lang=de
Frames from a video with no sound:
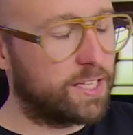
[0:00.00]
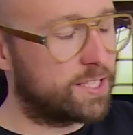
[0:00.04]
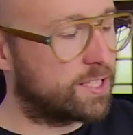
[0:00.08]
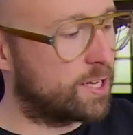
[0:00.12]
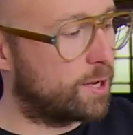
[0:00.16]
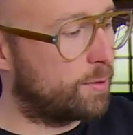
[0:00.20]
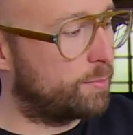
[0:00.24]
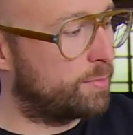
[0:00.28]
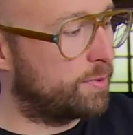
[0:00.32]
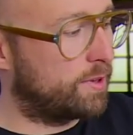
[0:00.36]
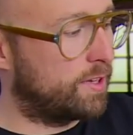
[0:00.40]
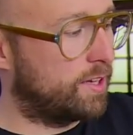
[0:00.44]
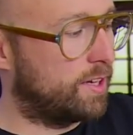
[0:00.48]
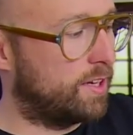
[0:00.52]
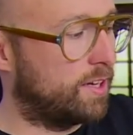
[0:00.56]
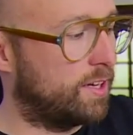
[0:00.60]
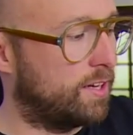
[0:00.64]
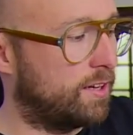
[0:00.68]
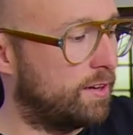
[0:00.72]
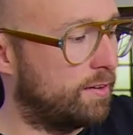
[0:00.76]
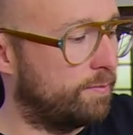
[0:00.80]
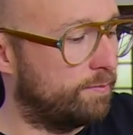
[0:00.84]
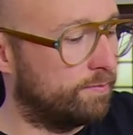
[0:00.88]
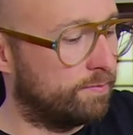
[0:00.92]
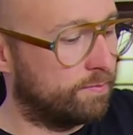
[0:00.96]
deshalb
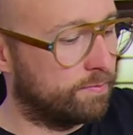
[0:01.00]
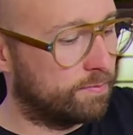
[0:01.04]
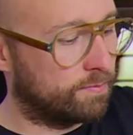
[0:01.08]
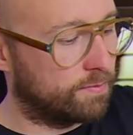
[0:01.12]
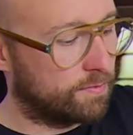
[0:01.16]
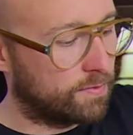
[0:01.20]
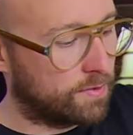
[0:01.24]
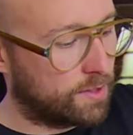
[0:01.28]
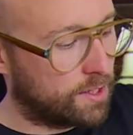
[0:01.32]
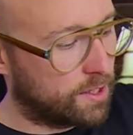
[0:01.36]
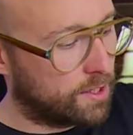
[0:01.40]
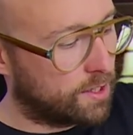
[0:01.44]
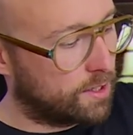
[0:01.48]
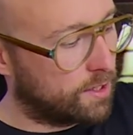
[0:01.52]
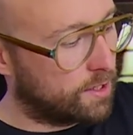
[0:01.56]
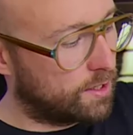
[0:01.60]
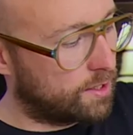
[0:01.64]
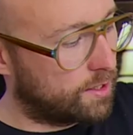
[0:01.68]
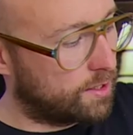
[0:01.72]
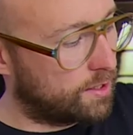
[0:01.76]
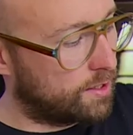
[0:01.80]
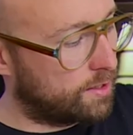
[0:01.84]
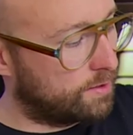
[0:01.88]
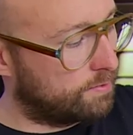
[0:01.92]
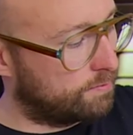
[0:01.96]
ähm,
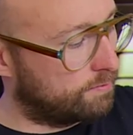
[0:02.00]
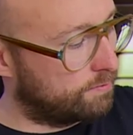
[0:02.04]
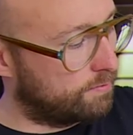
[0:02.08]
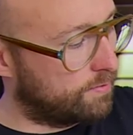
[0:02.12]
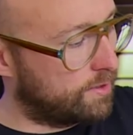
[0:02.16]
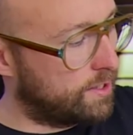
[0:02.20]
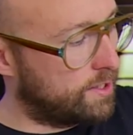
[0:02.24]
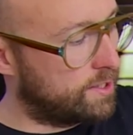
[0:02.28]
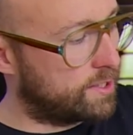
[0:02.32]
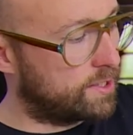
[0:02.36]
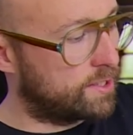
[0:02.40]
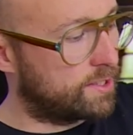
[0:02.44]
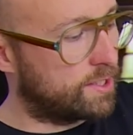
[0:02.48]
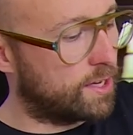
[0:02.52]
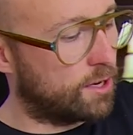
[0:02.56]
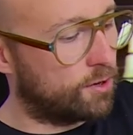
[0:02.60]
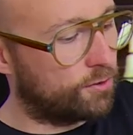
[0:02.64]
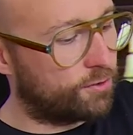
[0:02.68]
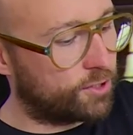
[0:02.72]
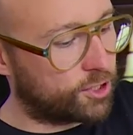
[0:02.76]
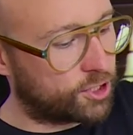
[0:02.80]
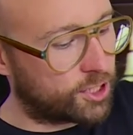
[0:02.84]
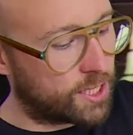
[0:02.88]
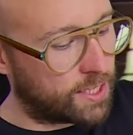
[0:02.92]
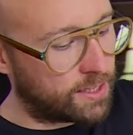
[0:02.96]
ist es
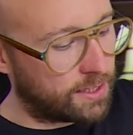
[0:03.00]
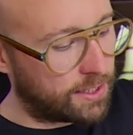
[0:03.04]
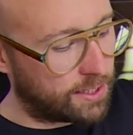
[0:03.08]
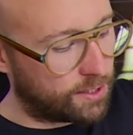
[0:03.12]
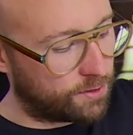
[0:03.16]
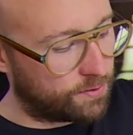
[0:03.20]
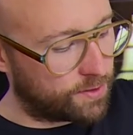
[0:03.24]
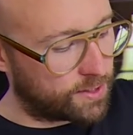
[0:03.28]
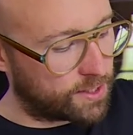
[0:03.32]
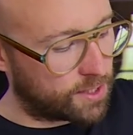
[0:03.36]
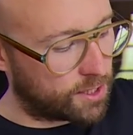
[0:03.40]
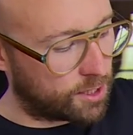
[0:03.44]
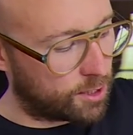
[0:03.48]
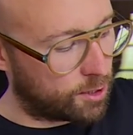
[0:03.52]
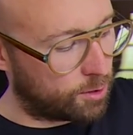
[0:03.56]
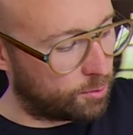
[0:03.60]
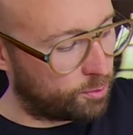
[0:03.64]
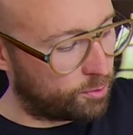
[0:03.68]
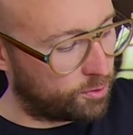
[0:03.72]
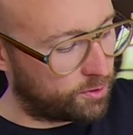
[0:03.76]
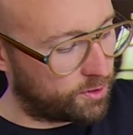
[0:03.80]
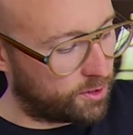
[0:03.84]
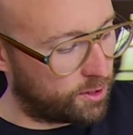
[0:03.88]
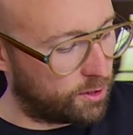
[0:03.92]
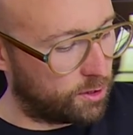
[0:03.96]
auch verständlich,
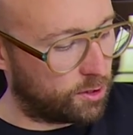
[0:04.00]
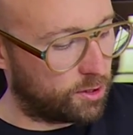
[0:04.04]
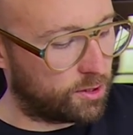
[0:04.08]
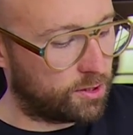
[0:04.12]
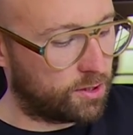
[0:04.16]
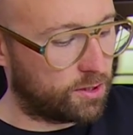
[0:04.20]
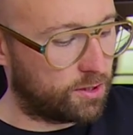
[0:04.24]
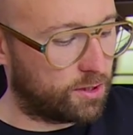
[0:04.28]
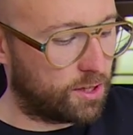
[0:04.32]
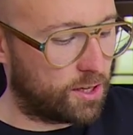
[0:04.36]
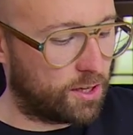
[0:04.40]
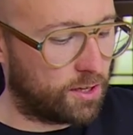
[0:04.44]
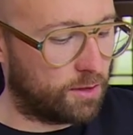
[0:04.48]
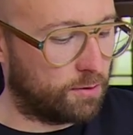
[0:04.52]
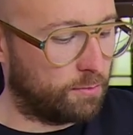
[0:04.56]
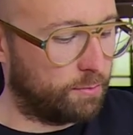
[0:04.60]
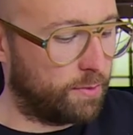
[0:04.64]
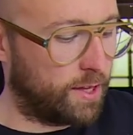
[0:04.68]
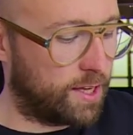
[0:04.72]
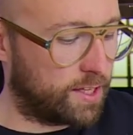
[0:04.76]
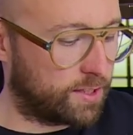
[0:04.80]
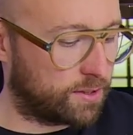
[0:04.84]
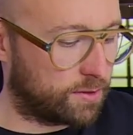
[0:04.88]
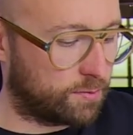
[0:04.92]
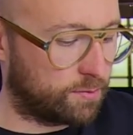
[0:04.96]
weshalb die Leute da
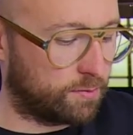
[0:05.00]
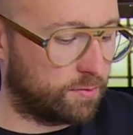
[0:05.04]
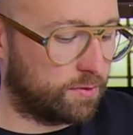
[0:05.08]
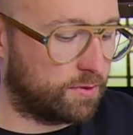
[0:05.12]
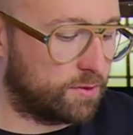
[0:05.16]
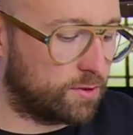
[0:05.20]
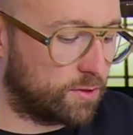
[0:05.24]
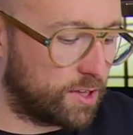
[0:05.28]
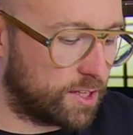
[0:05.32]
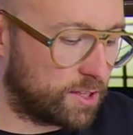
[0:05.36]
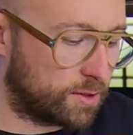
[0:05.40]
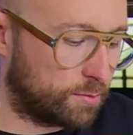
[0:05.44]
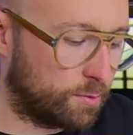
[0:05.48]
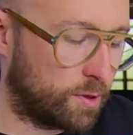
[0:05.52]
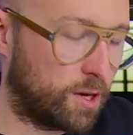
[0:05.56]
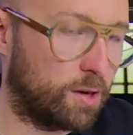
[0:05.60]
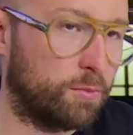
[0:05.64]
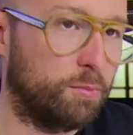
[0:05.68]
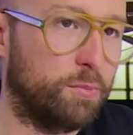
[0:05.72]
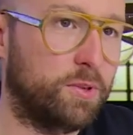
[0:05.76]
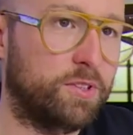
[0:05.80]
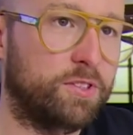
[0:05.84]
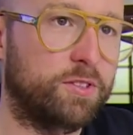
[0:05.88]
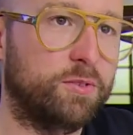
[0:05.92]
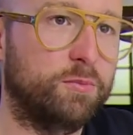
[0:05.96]
ersten, zuerst mal
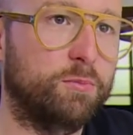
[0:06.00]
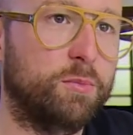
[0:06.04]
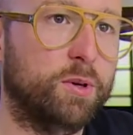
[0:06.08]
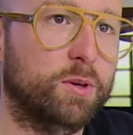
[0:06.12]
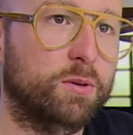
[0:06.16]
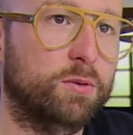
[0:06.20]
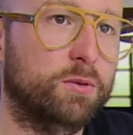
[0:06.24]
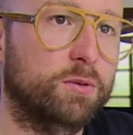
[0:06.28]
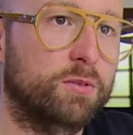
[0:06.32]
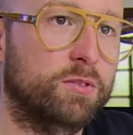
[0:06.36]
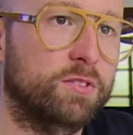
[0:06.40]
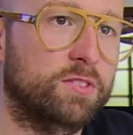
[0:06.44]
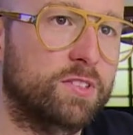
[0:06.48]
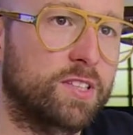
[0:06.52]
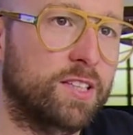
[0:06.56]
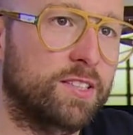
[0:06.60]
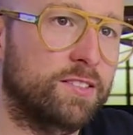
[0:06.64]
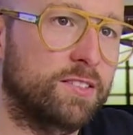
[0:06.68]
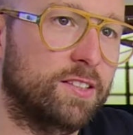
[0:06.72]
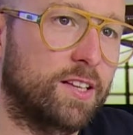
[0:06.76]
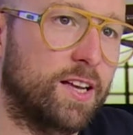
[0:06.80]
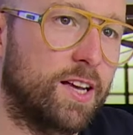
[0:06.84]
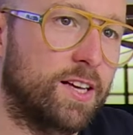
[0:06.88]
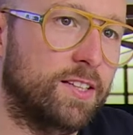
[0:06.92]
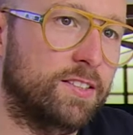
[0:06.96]
ein bisschen
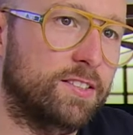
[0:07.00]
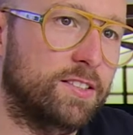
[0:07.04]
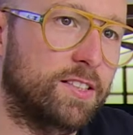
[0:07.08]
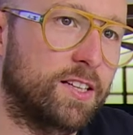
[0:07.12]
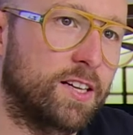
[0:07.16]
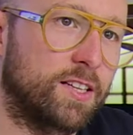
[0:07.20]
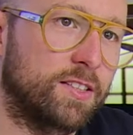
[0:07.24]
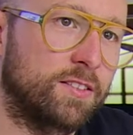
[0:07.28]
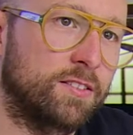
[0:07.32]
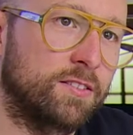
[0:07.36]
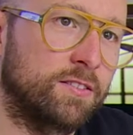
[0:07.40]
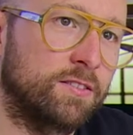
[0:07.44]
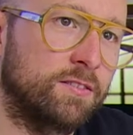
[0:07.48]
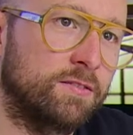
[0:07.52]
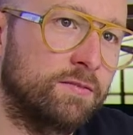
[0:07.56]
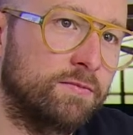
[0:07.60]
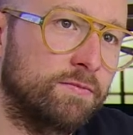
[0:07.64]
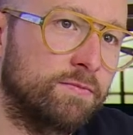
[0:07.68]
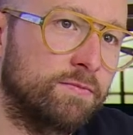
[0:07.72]
Berührungsängste hatten.